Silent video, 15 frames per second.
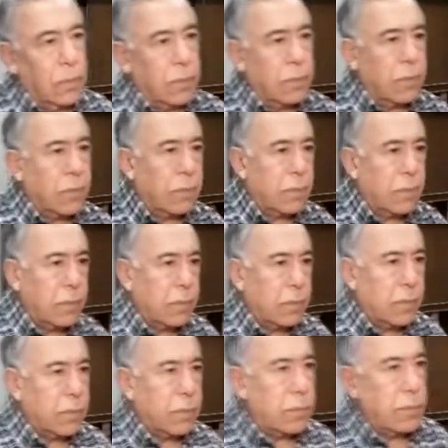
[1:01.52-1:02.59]
que, por ejemplo, ustedes
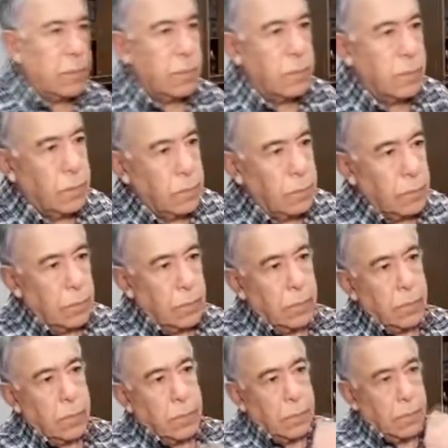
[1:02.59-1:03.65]
los panaderos puedan comprar
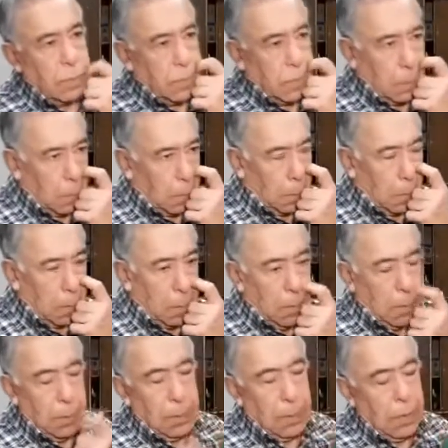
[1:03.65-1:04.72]
harina aquí en la provincia.
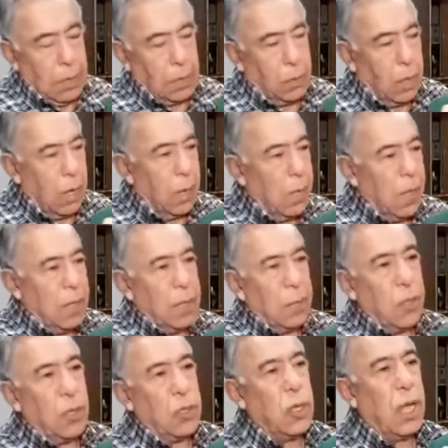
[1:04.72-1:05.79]
Naturalmente,
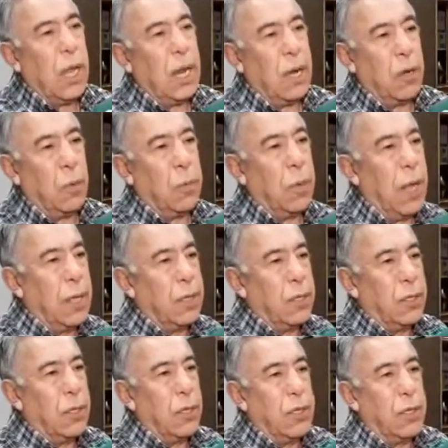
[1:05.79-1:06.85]
pero eso es a largo plazo,
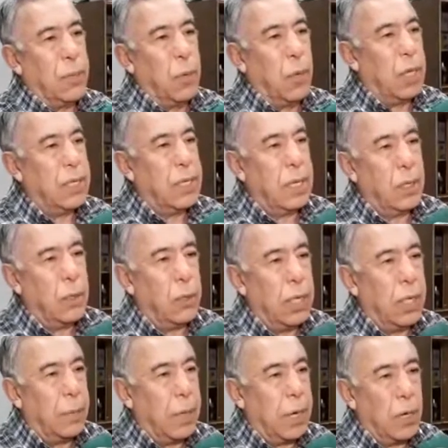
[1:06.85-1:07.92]
eso no se puede hacer de un
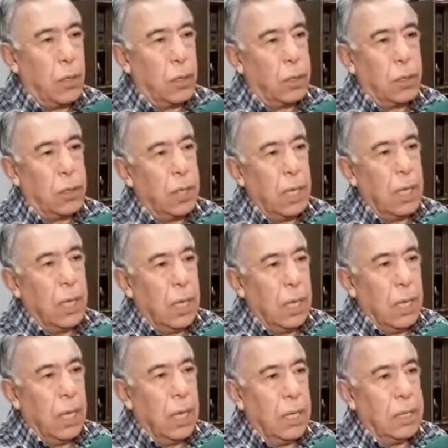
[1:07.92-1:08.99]
día para el otro.
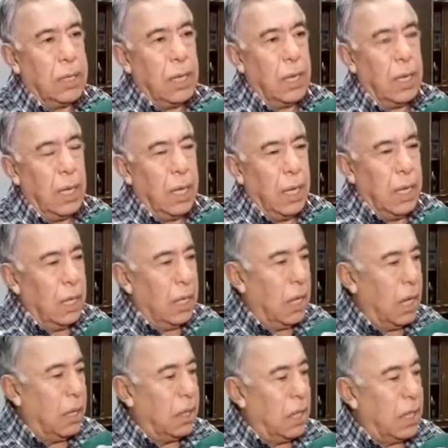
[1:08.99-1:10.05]
Es decir, qué
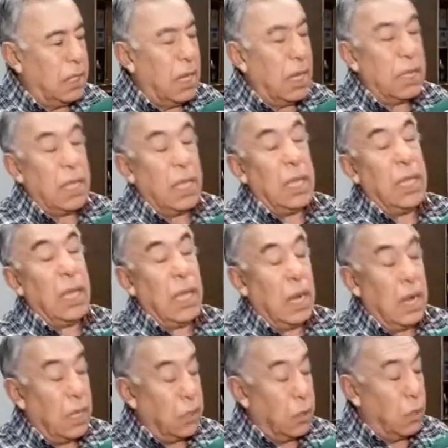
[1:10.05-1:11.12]
interesante idea
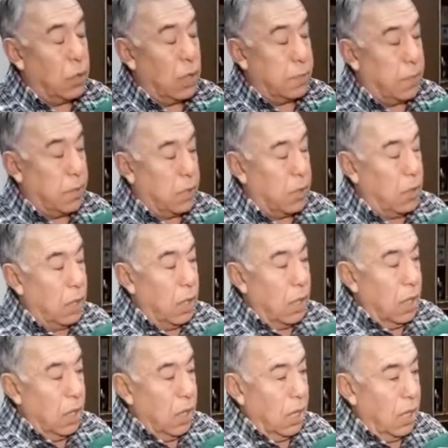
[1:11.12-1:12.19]
la suya, pero
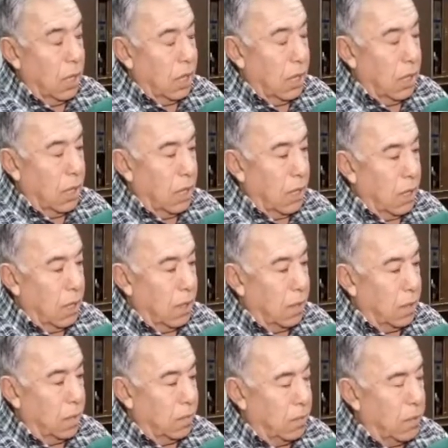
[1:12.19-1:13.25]
eh,
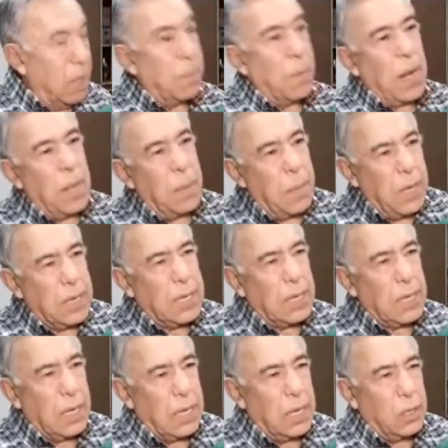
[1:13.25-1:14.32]
ya varias veces
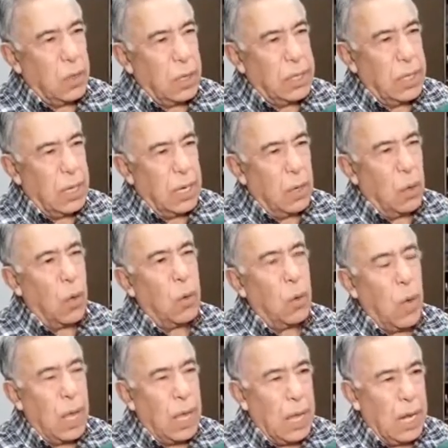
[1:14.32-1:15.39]
se quiso hacerlo,
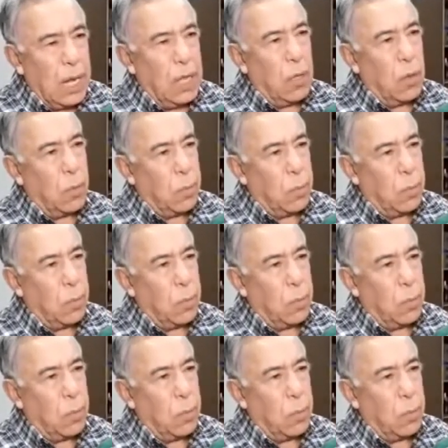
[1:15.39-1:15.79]
lo han querido